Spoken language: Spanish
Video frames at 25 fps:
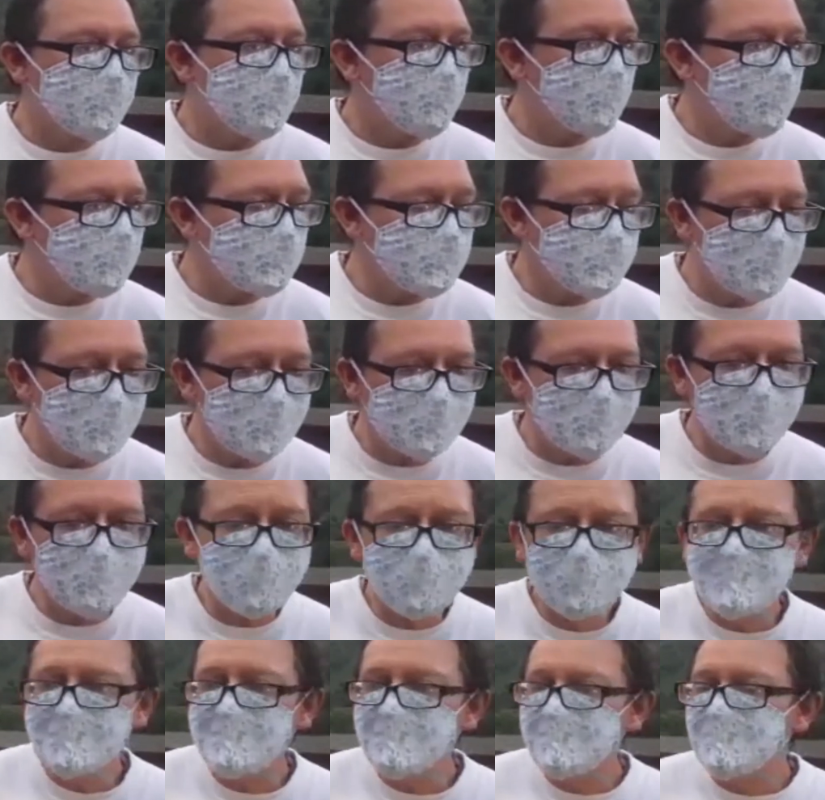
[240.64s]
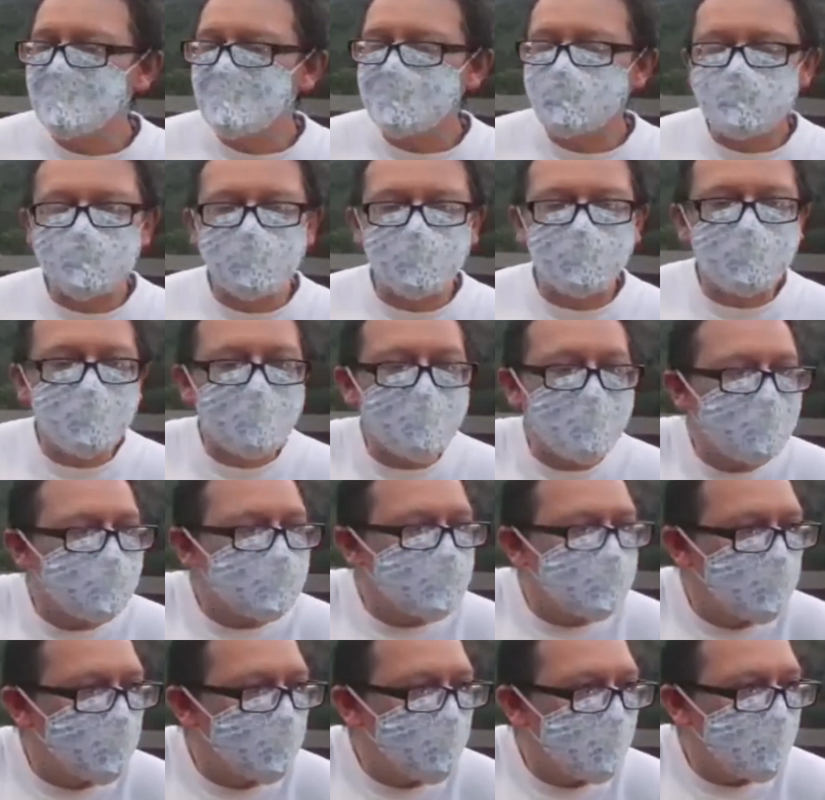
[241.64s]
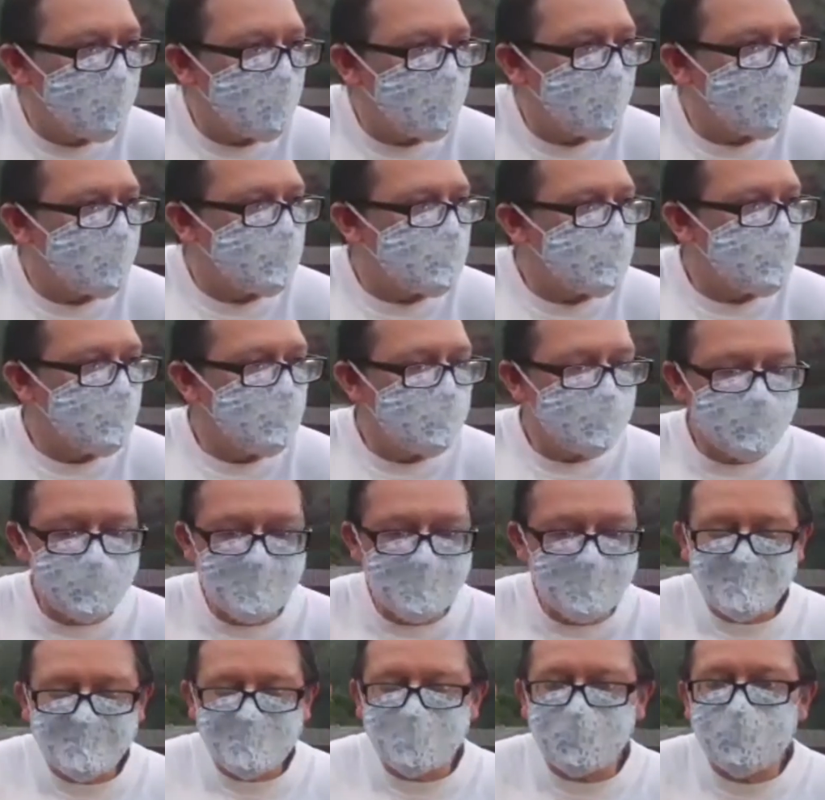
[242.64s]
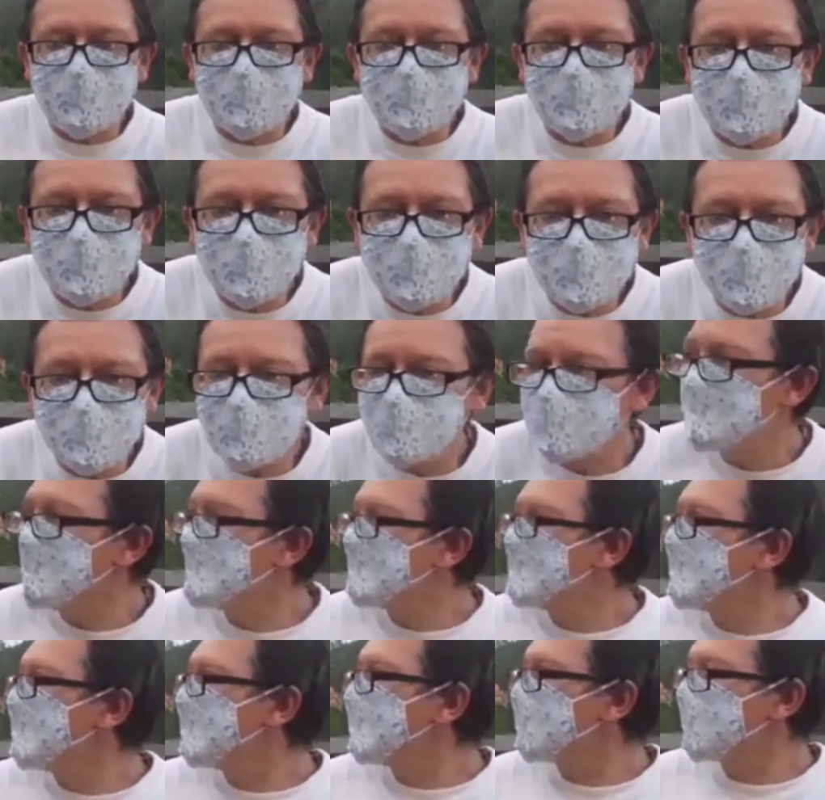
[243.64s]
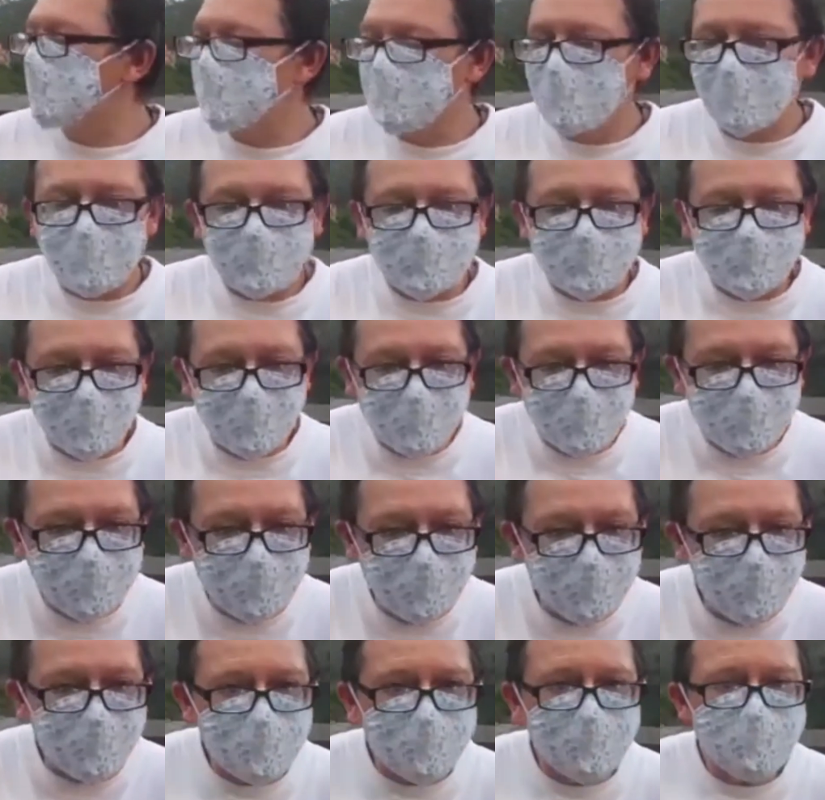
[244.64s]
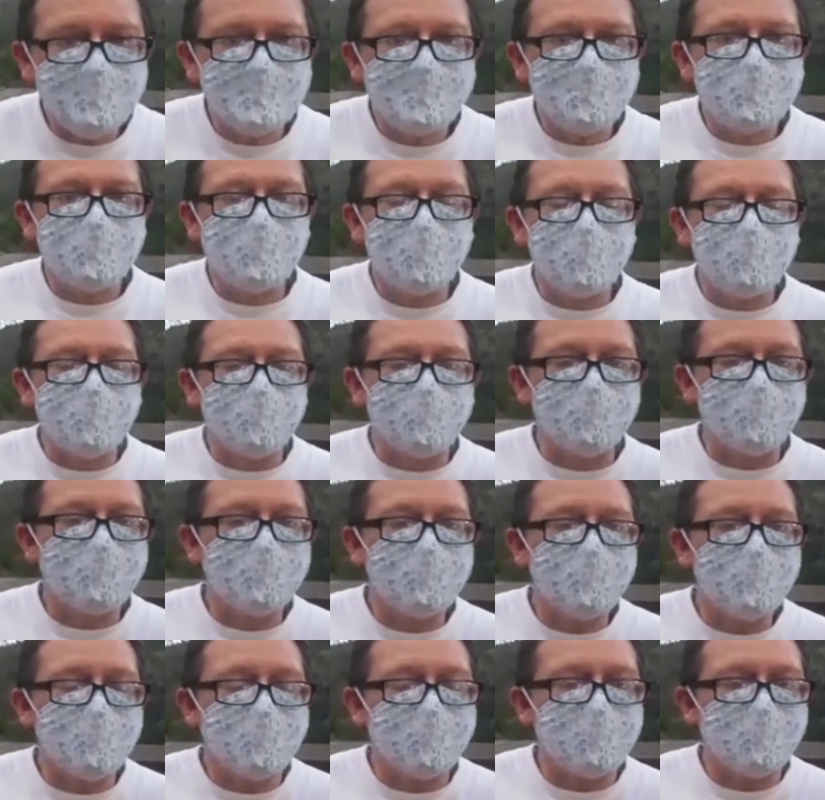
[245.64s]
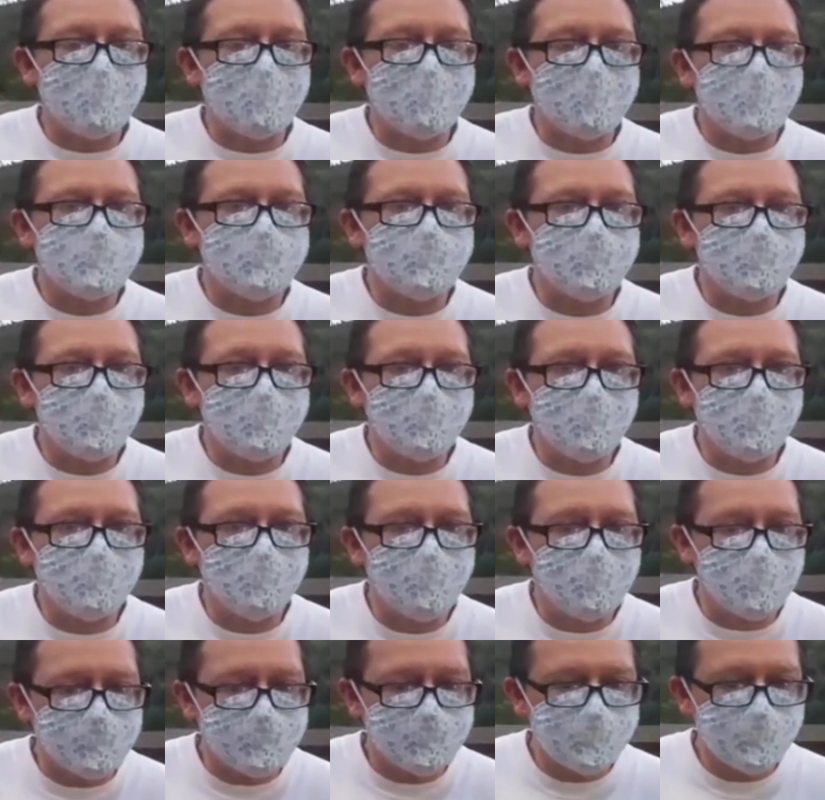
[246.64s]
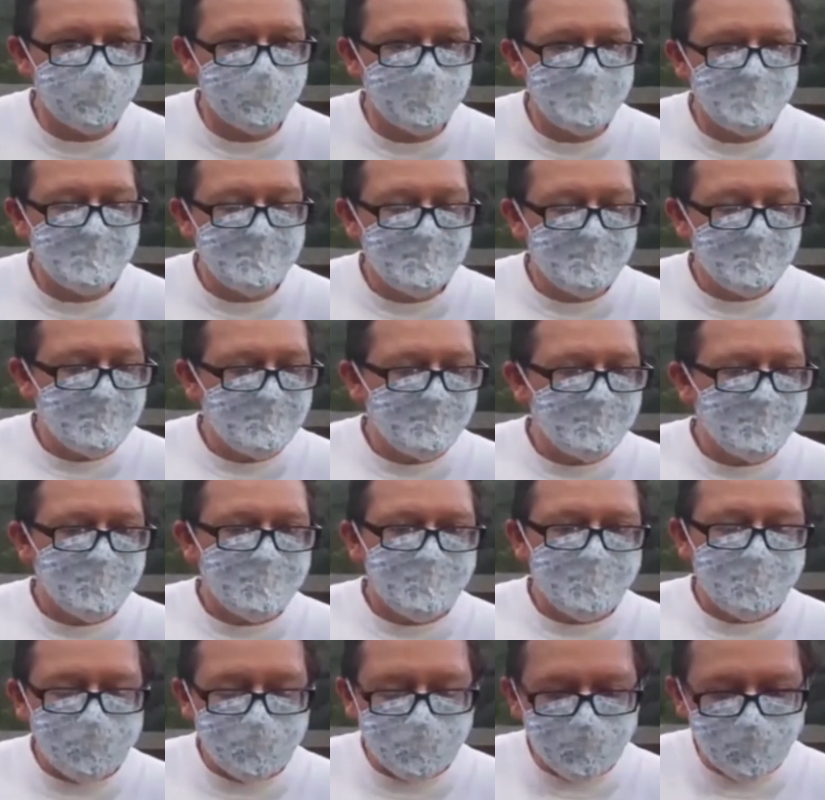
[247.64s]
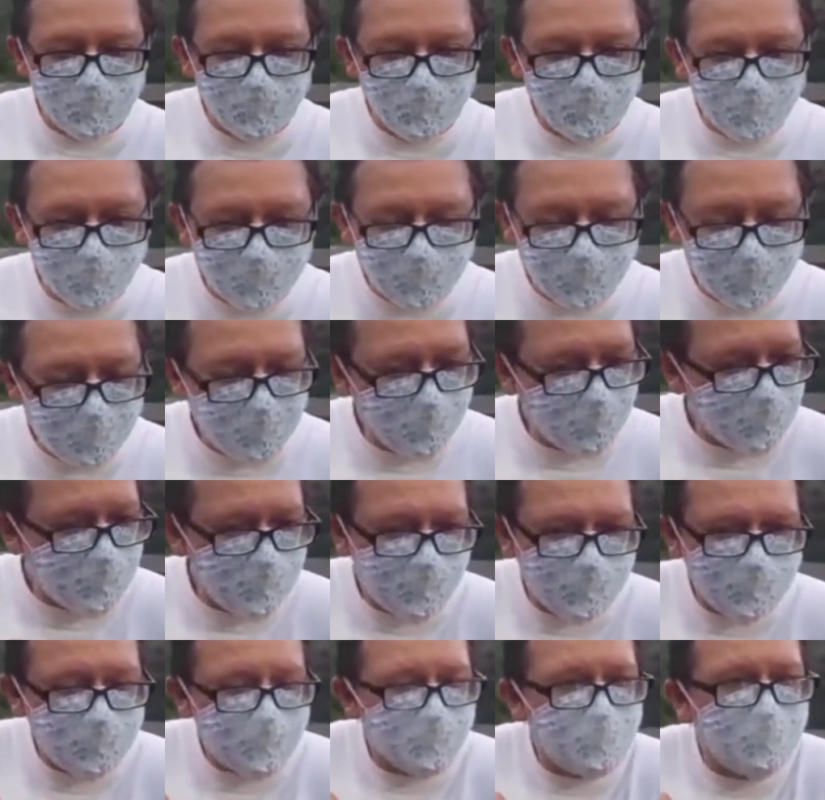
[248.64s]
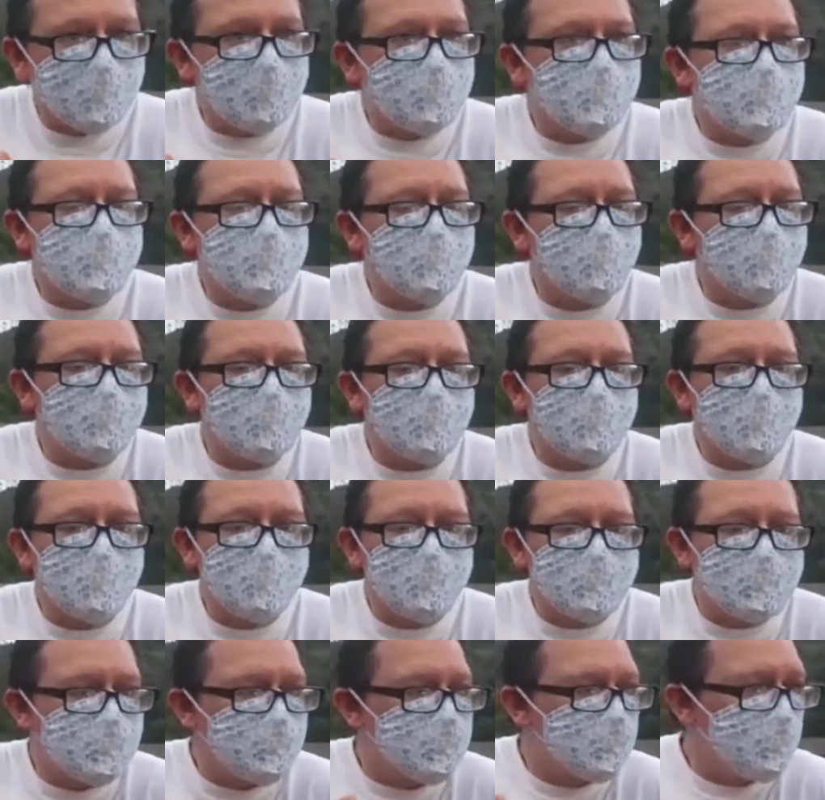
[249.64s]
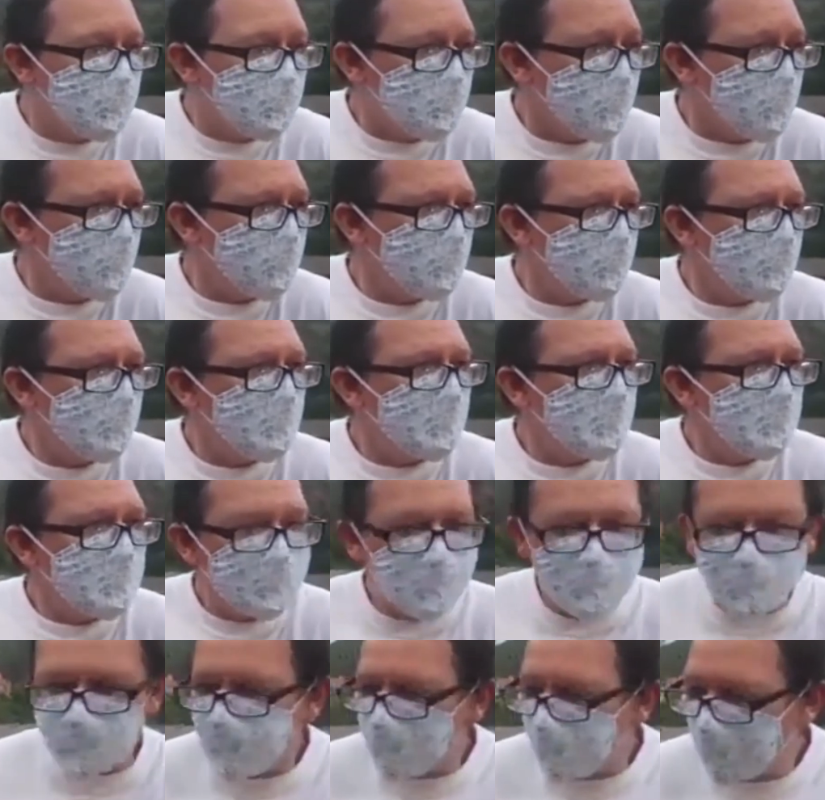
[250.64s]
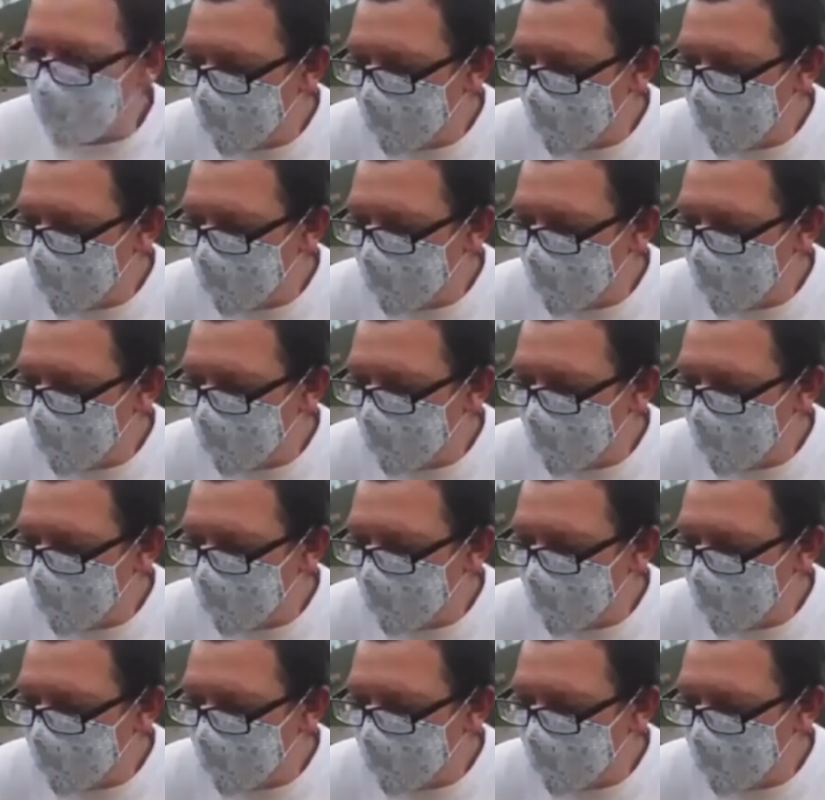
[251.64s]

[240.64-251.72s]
se la da, son súper agresivos. Quieren tener la moneda a la razón, a la fuerza. No tenemos nosotros por qué soportar que nos insulten. Yo estoy en mi